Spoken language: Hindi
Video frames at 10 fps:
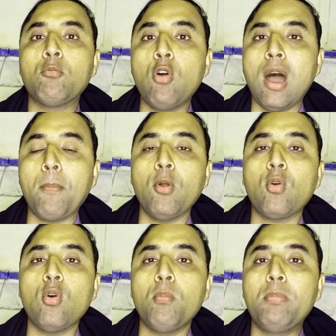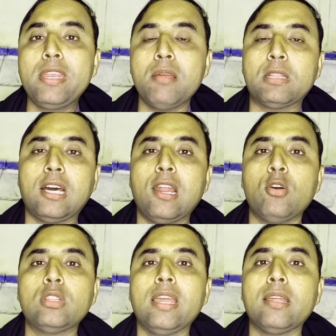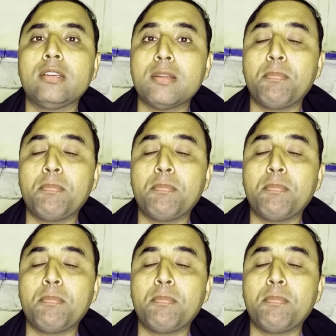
वो आप लोग को ये बता रहा होता है